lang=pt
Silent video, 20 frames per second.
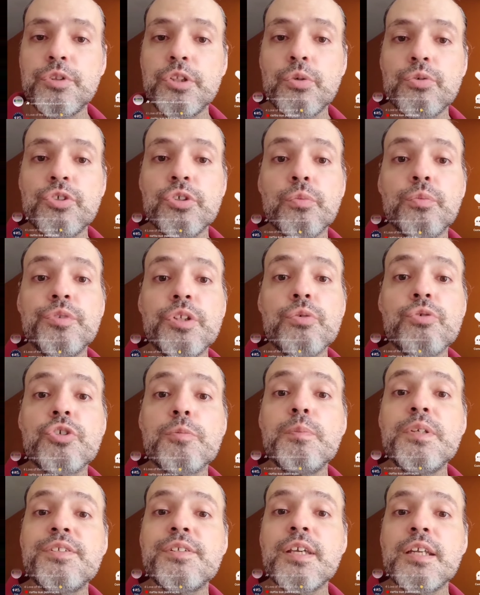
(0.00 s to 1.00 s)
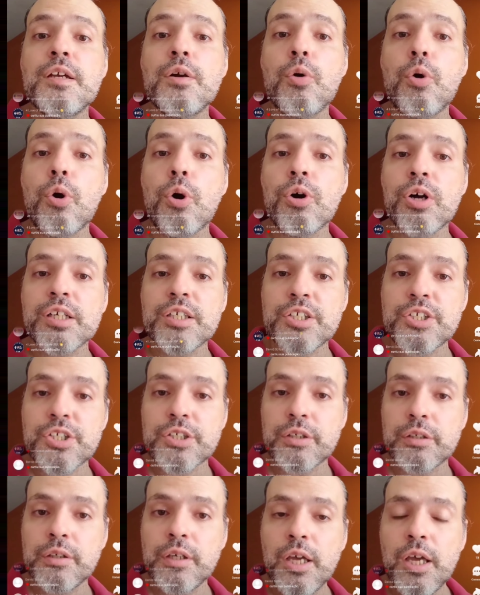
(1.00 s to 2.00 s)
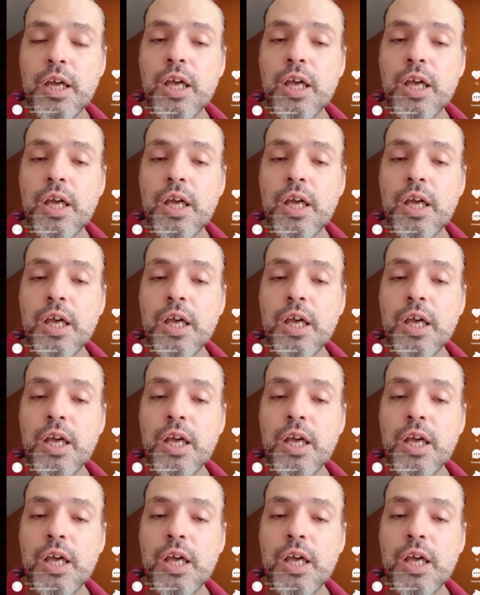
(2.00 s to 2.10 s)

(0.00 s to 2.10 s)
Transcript: Deus é um Deus de misericórdia,